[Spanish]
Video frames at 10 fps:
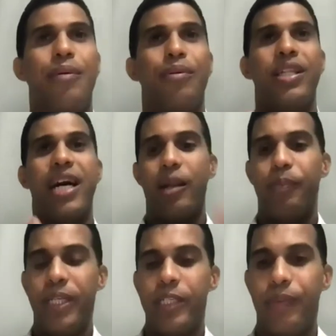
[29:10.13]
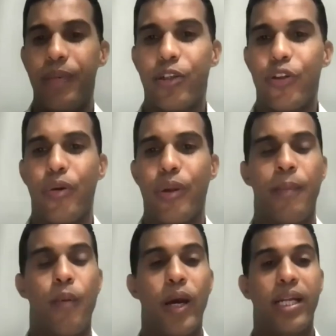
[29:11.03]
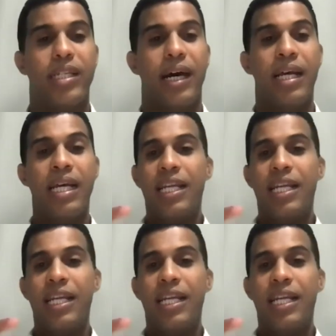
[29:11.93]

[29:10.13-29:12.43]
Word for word: hable de arrepentimiento de horas muertas,